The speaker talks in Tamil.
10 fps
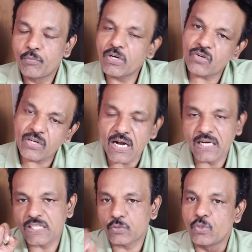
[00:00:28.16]
போன தடவை
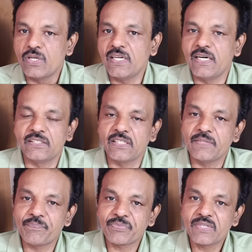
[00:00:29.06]
காங்கிரஸ் ஒன்று தான்
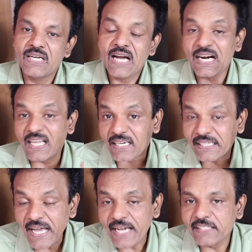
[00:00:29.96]
எடுத்தது ஆனால்
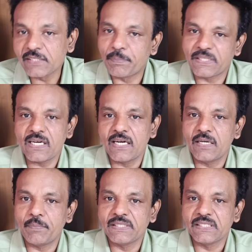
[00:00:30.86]
ரெண்டாயிரத்தி
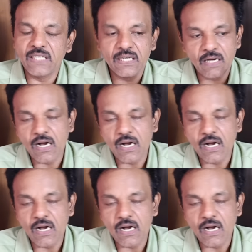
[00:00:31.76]
பதினாலில் பார்த்தீங்கன்னா